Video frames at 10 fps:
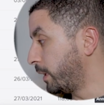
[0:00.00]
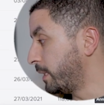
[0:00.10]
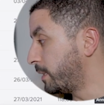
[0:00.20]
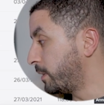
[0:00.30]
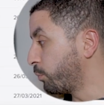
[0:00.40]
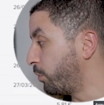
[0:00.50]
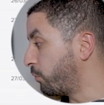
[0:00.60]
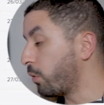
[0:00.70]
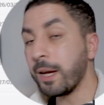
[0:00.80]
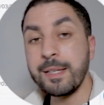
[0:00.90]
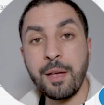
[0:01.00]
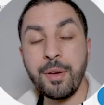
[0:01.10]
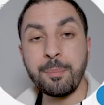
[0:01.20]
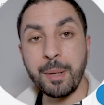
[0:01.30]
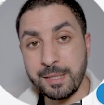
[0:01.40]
Ici, on peut le voir et ça va être